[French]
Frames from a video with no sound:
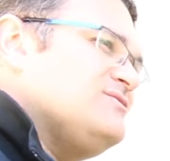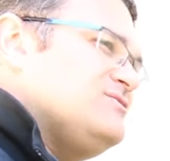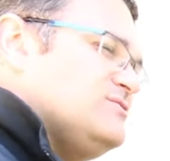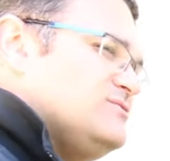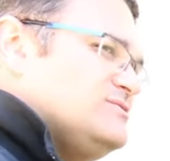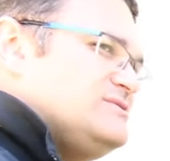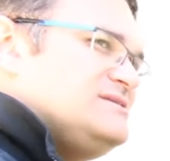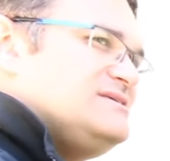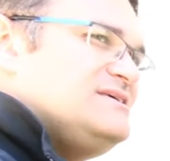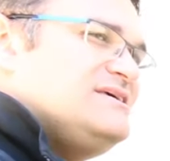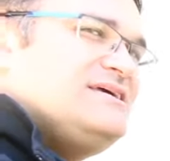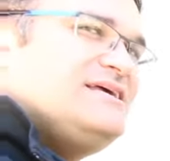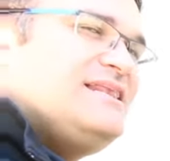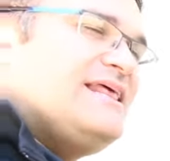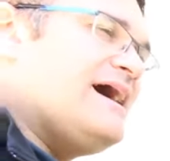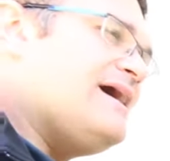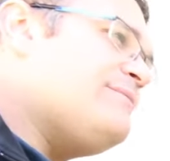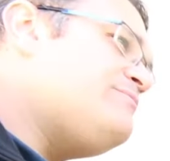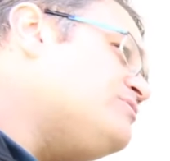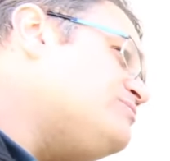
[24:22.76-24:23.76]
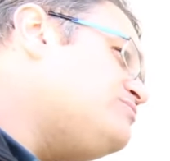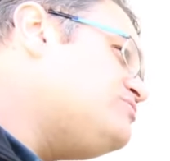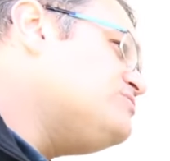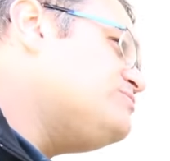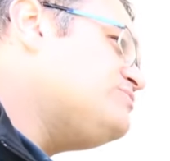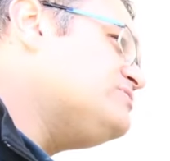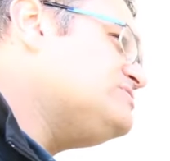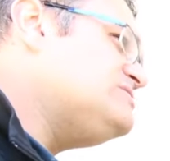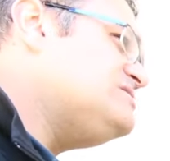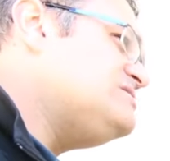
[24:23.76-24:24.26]
que s'il est un peu
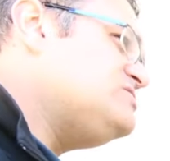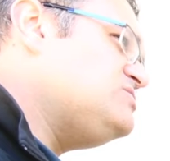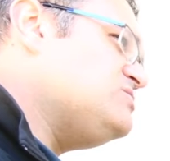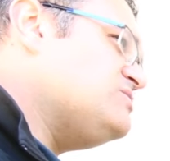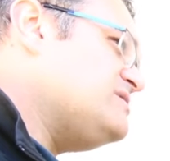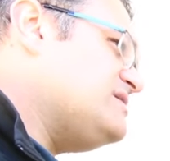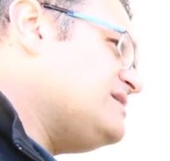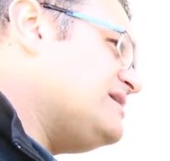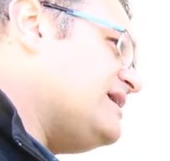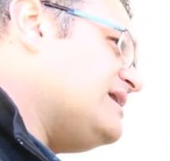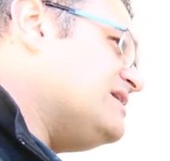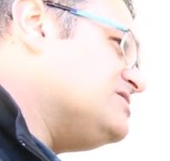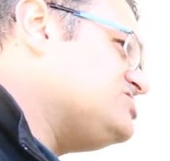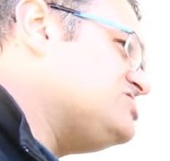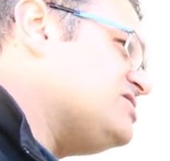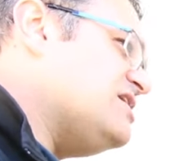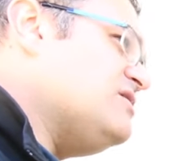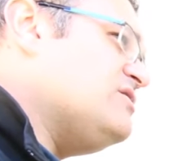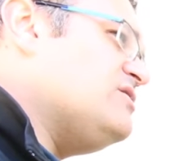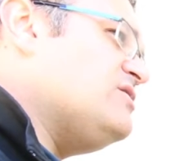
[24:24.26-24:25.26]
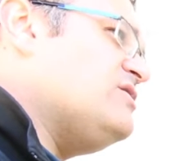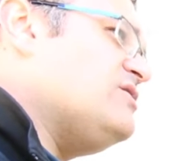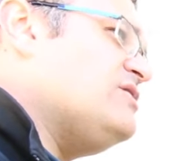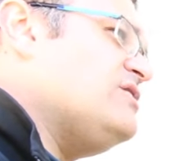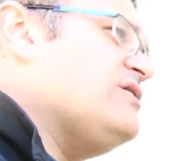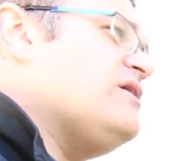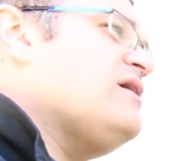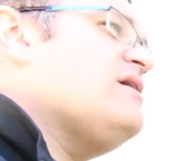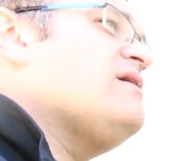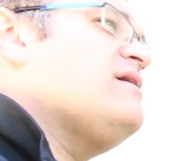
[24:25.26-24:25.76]
plus positionné à la
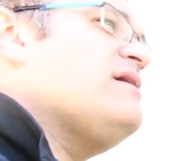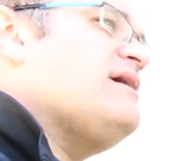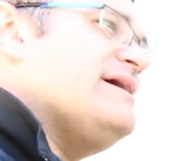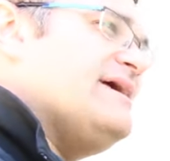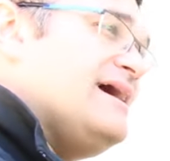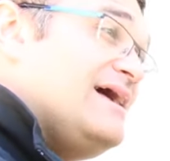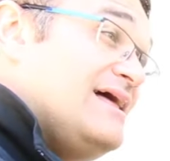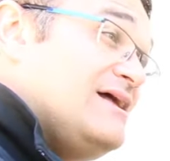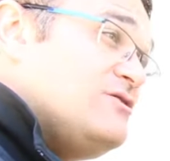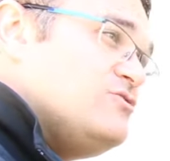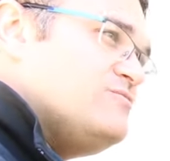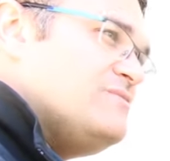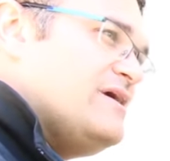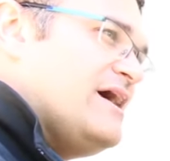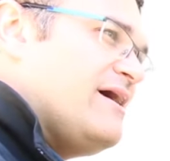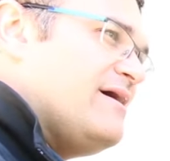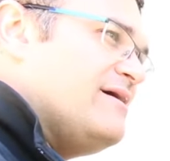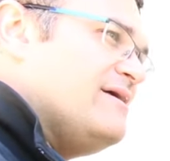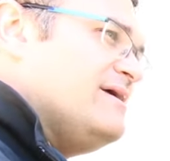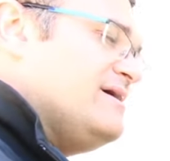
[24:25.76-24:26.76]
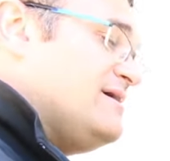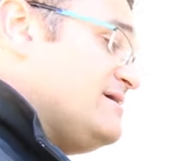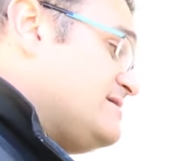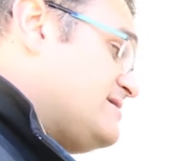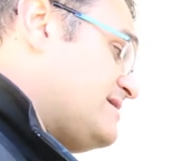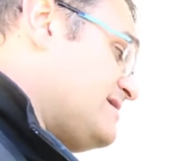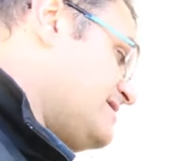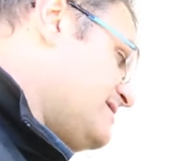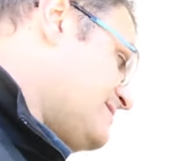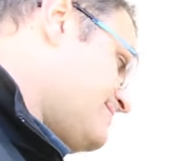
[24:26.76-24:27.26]
chaleur et à la lumière.
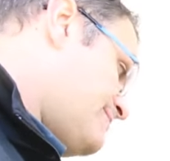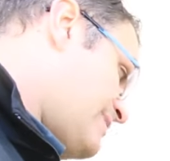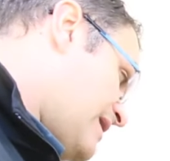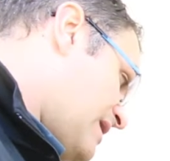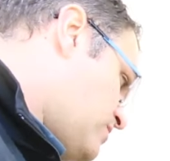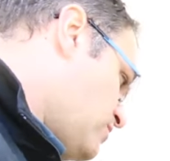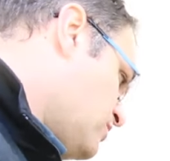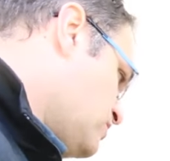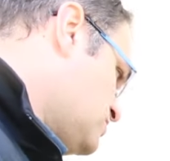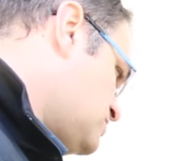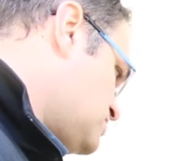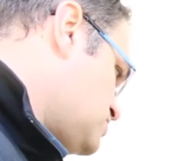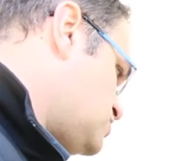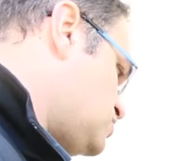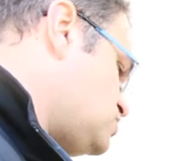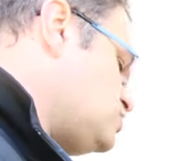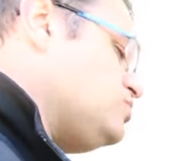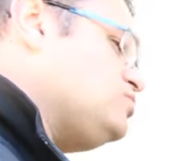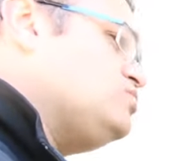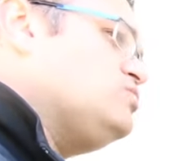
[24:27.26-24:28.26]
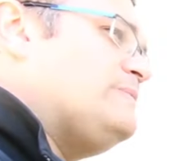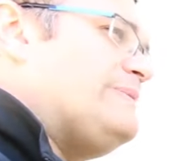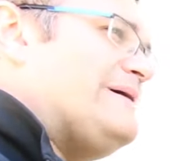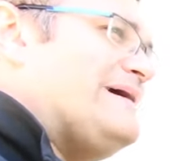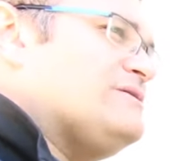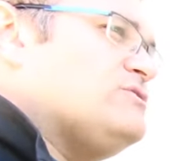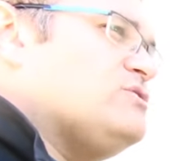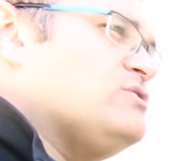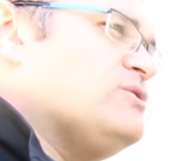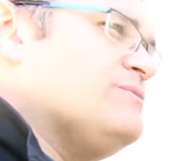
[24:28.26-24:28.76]
D'accord. Par contre, surtout
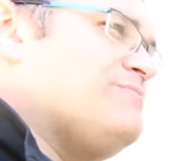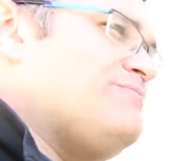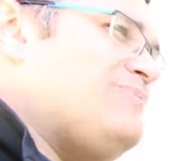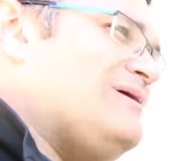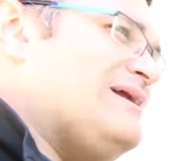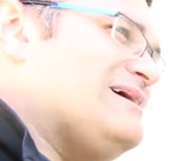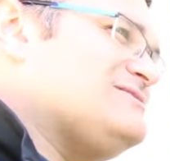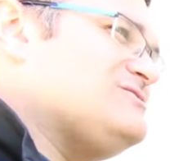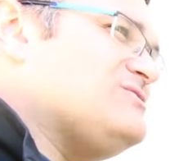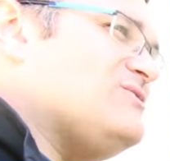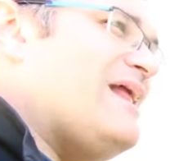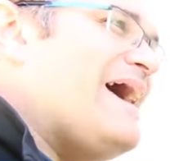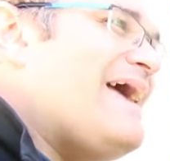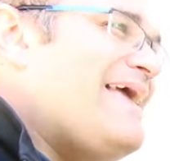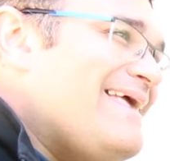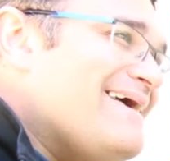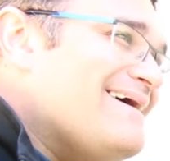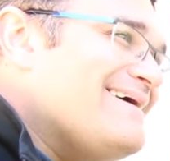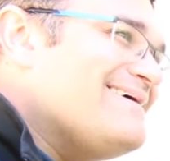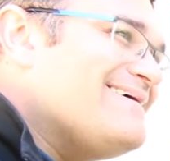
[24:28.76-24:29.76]
pas de plein soleil.